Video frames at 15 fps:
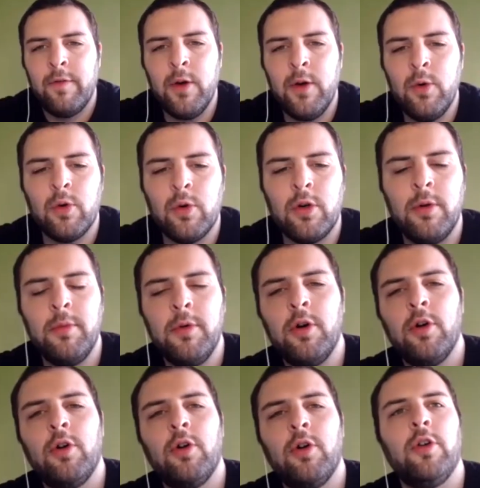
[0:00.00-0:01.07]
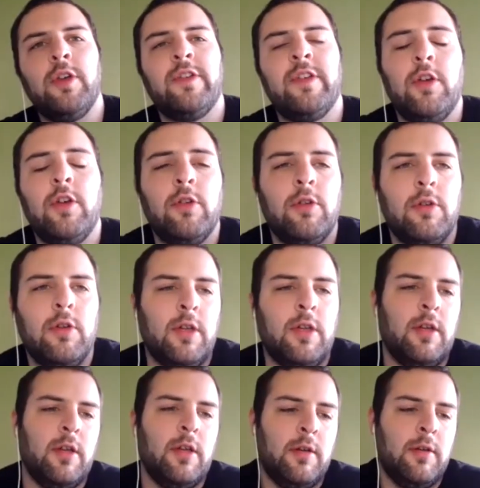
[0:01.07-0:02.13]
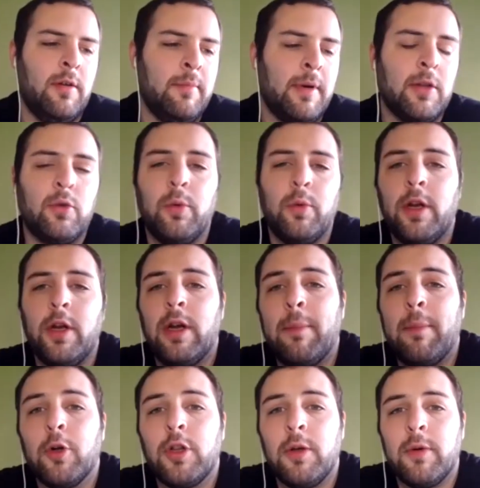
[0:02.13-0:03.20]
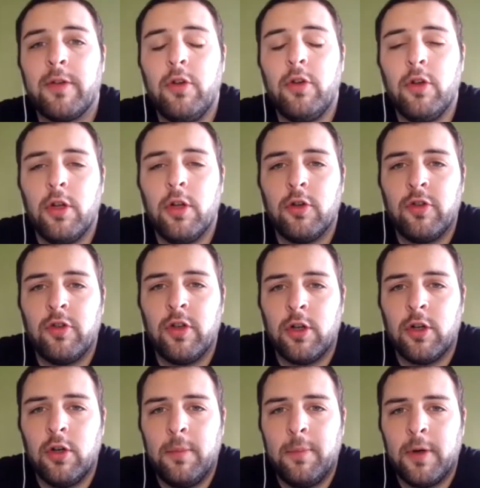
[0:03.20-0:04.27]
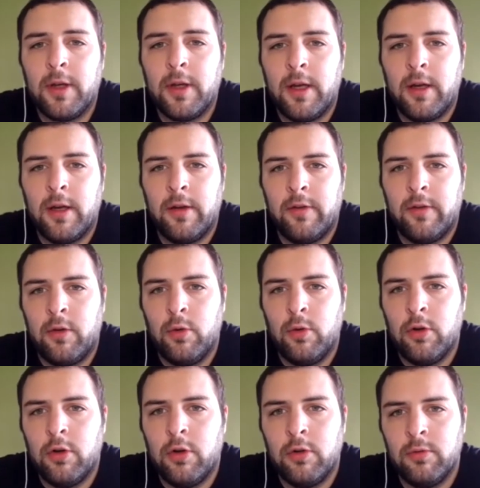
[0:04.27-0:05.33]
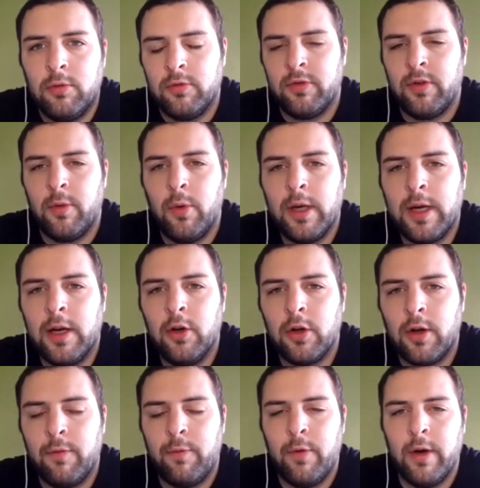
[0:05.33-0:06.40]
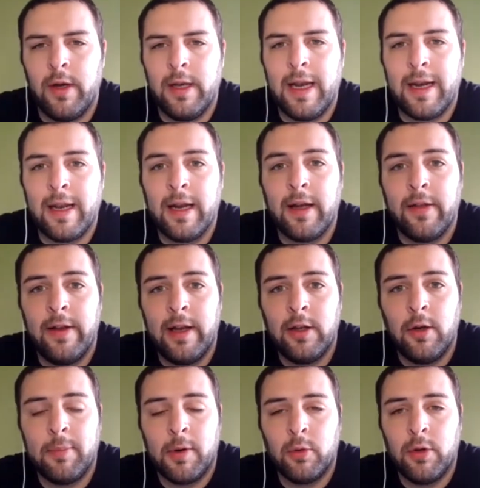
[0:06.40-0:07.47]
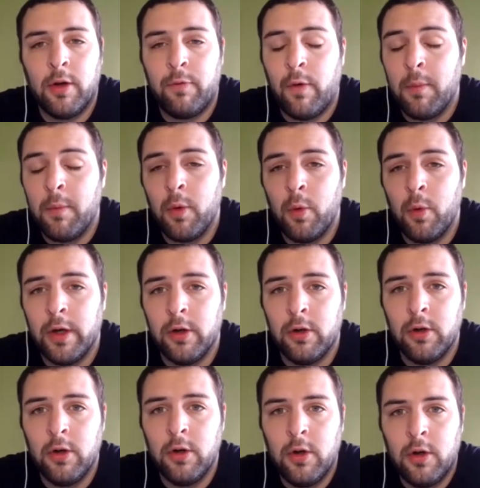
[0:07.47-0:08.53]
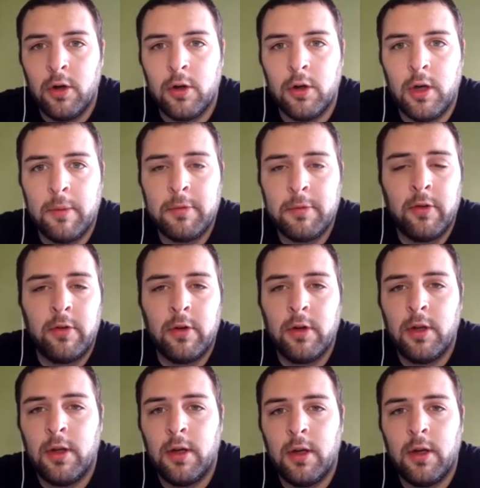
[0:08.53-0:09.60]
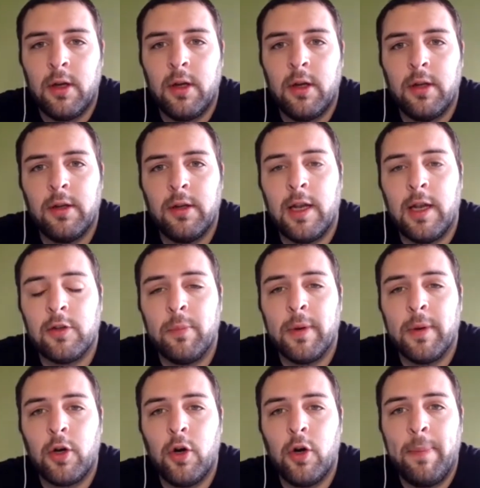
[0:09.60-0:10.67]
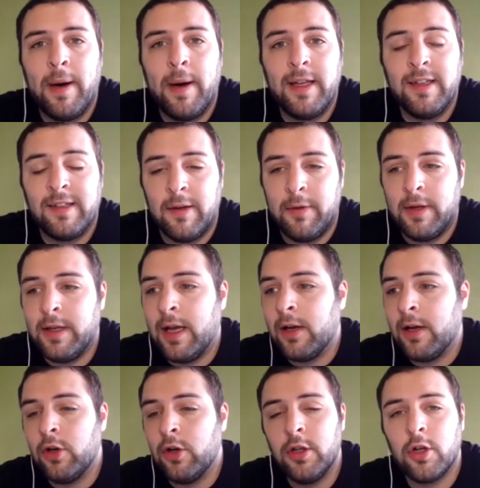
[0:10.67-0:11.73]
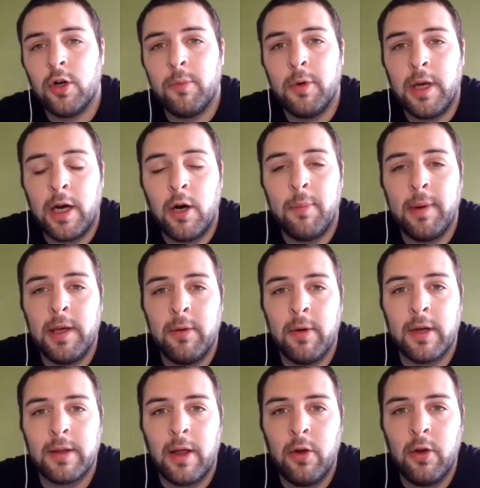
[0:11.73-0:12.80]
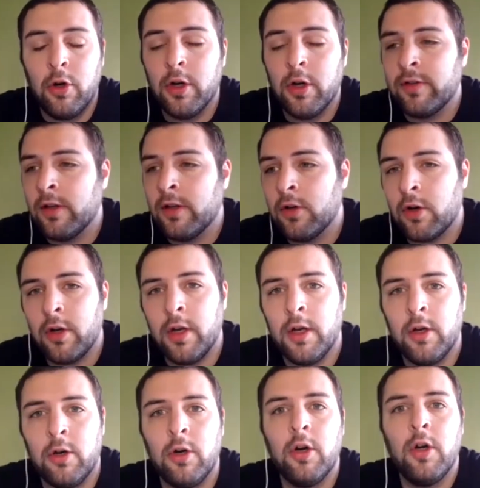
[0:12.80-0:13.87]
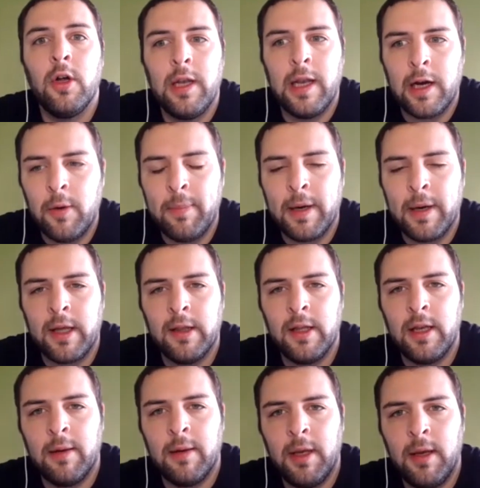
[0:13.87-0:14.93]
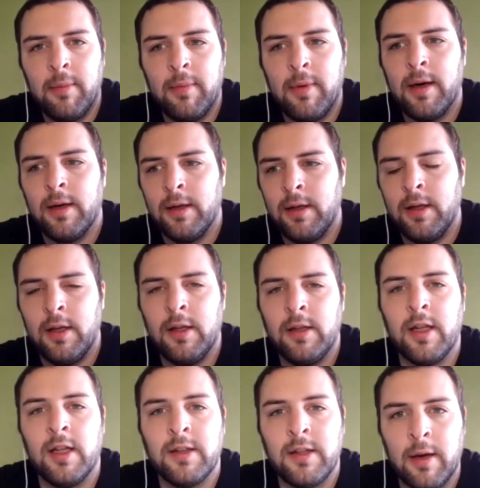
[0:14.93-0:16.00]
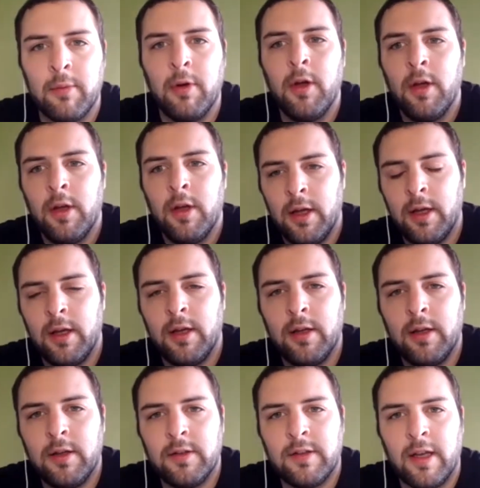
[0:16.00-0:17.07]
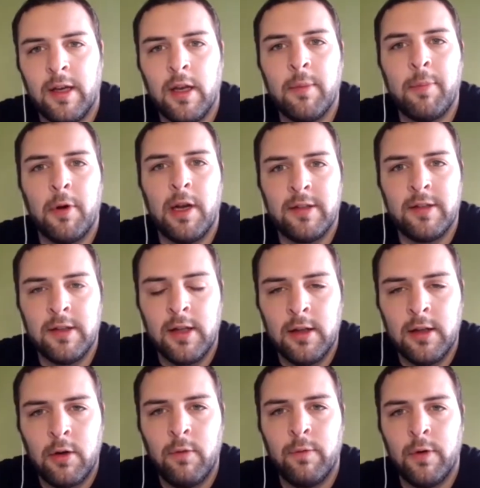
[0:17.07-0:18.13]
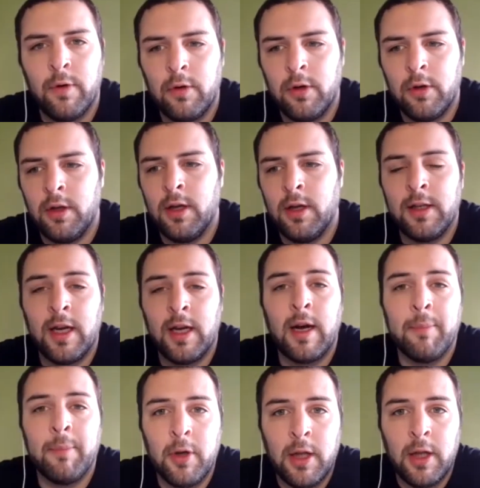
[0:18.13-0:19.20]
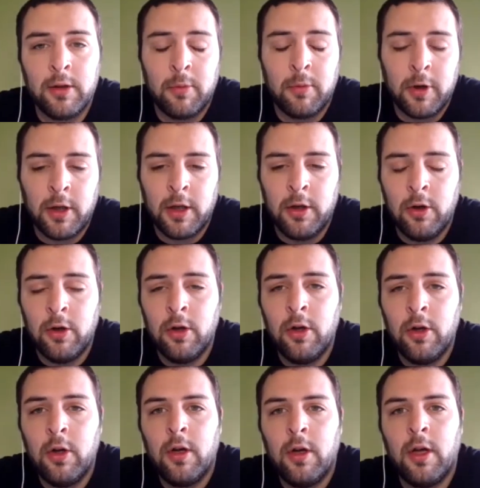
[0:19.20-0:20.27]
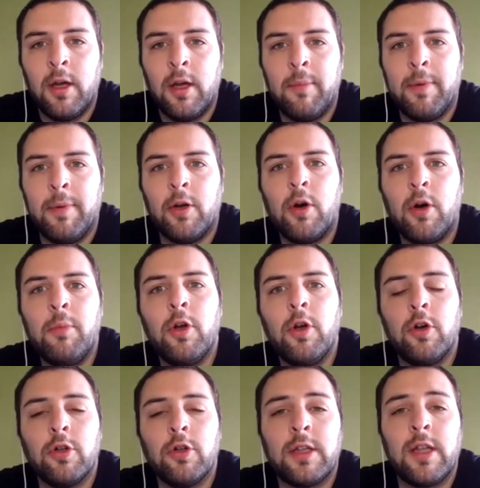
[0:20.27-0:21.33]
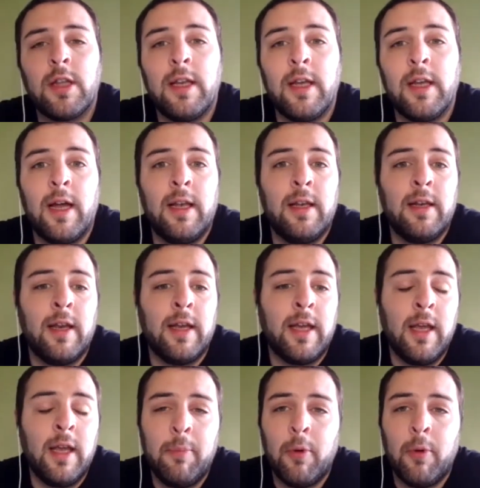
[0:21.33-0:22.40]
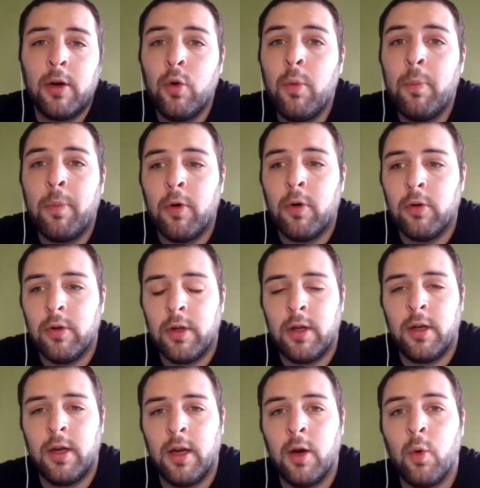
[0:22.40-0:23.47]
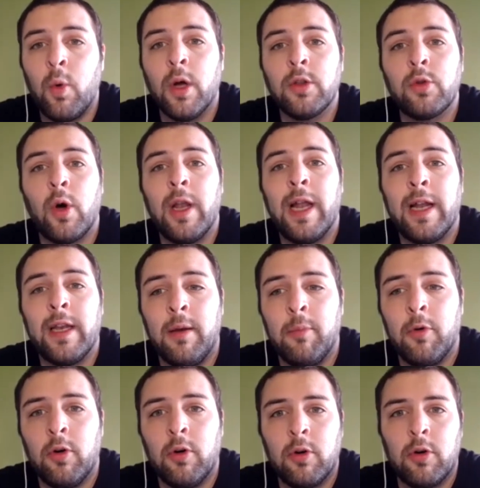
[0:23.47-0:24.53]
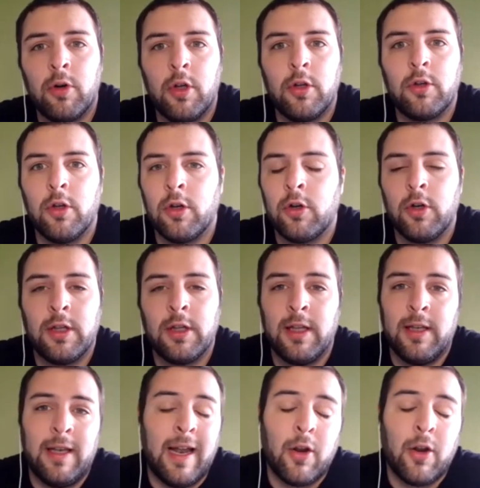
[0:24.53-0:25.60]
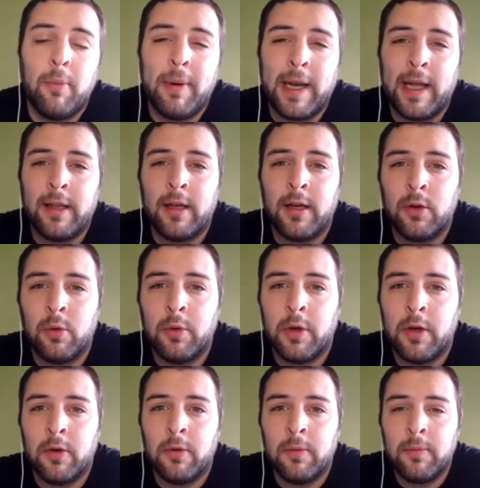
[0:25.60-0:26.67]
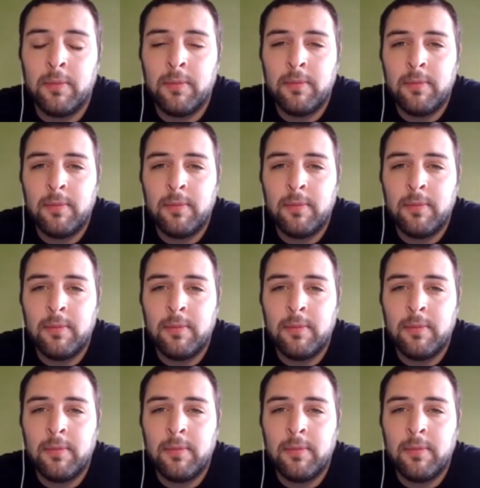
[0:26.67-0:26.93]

Pigu, ¿cómo hicieron y, mantuvieron la motivación de los chicos? ¿no? Porque si uno se vuelca a lo que fue el arranque del año para ustedes, fue muy bueno con la obtención de, la Supercopa y se venía algo lindo como la Copa Libertadores, el torneo, la Copa Argentina misma, e, intentar eh, seguir por la senda del triunfo y el tricampeonato, ¿por qué no? Eh, pero ¿cómo los notaste al, equipo, al grupo, eh, en cuanto al ánimo con este, con este largo parate que tuvieron?